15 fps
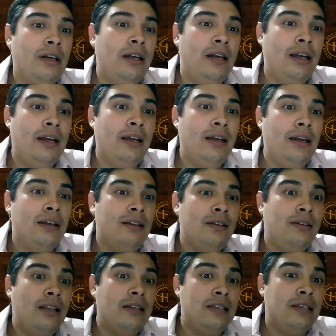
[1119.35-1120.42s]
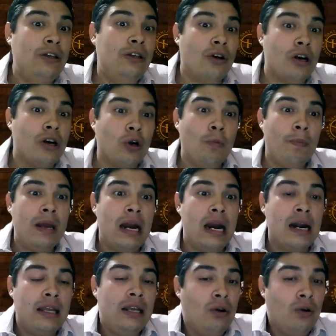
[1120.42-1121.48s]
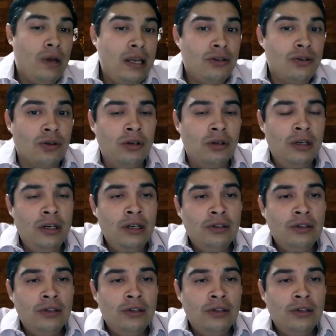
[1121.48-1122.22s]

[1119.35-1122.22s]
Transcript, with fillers: eh, decidió recuperar y lo hizo.